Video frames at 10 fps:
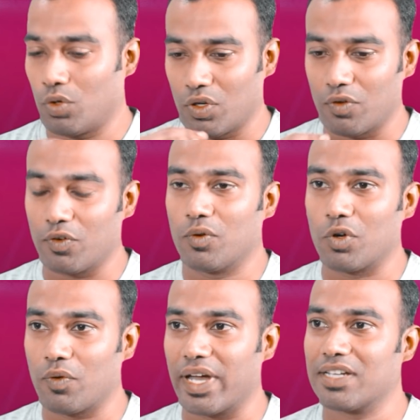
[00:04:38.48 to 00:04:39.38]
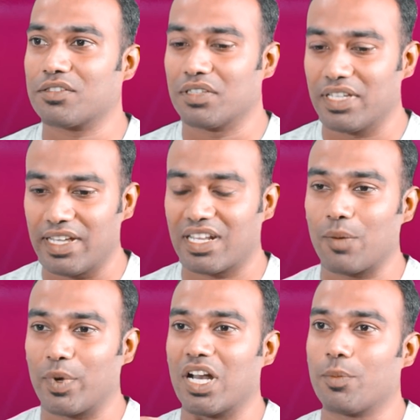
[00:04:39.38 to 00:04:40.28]
ஒரு ஒரு வைரஸ் வந்து
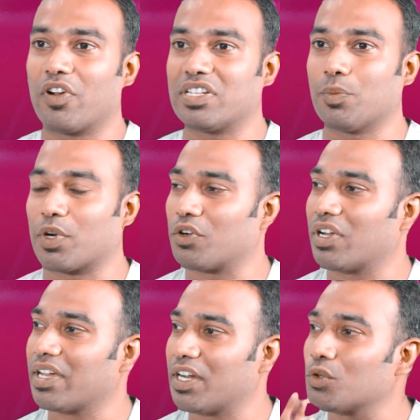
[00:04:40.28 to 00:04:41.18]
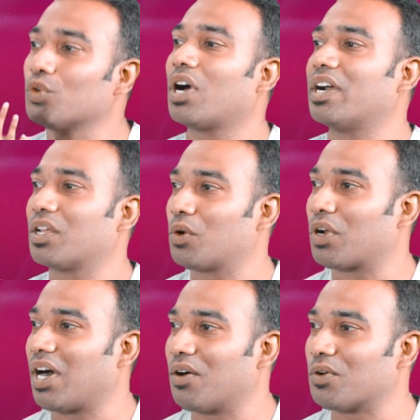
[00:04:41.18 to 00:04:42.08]
இயற்கையாக பரிணாம வளர்ச்சி பண்ணணும்னா எட்நூறு ஆண்டுகள்
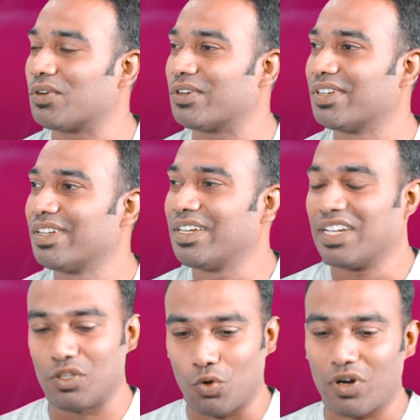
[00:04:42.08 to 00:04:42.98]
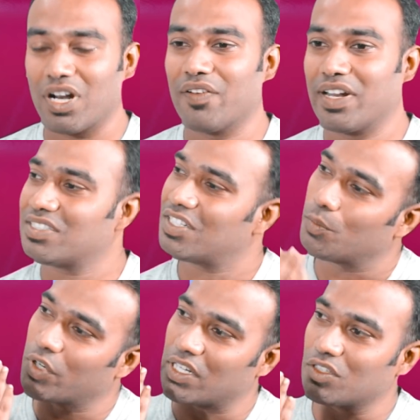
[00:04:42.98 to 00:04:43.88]
கூட ஆகும் இது கொரோனா வைரஸ்
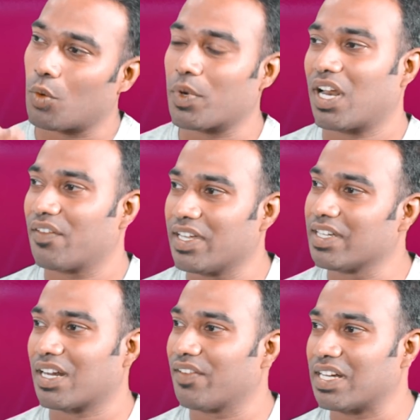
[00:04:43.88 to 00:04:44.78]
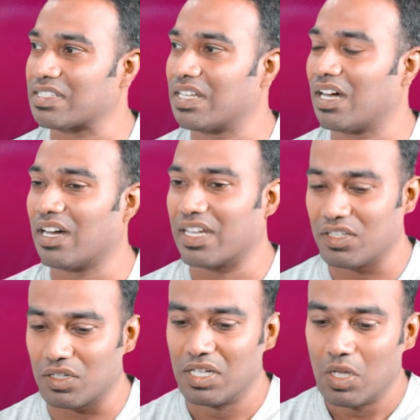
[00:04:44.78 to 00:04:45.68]
நம்ம கிட்ட இருந்து ரொம்ப நாளாகவே இருக்கிற வைரஸ் தான்
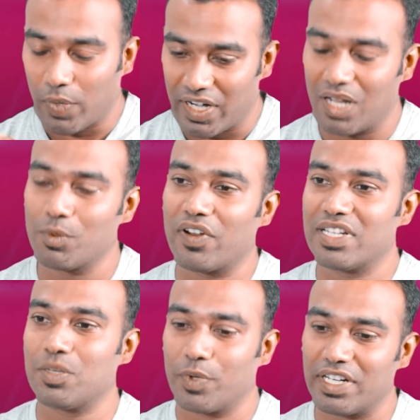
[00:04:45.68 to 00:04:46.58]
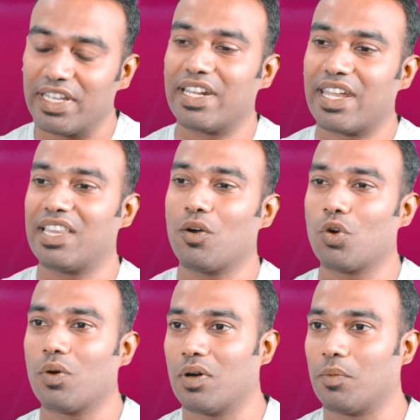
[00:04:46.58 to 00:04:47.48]
இது பரிணாம வளர்ச்சி பற்றி இயற்கையாக தான்
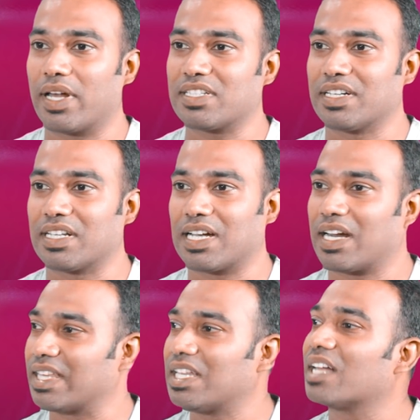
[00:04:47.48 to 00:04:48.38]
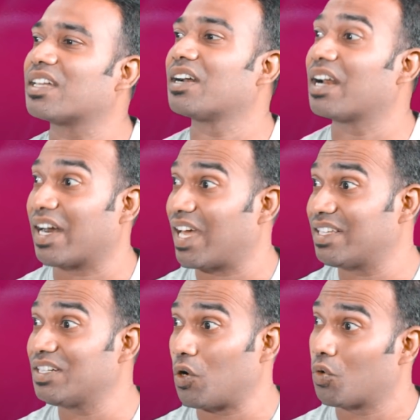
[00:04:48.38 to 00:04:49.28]
உருவ மாறுச்சுன்றதுக்கான எந்த ஆதாரங்களும்
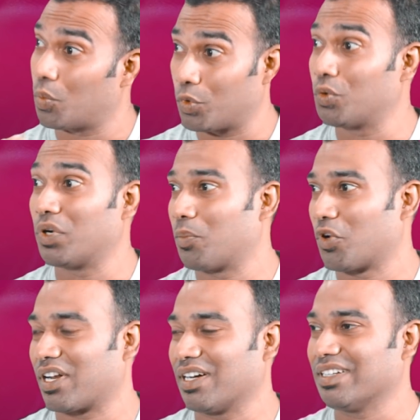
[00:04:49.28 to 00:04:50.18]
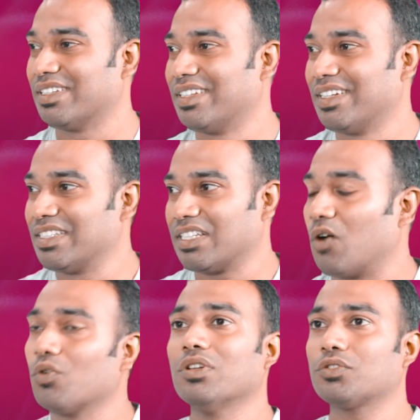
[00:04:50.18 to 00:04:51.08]
கிடையாதுன்னு அவங்க ஒரு புது குண்டை போடுறாங்க
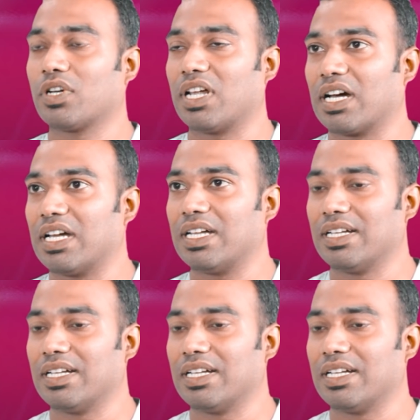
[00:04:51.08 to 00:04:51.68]
அவங்களும் சொல்கிறாங்க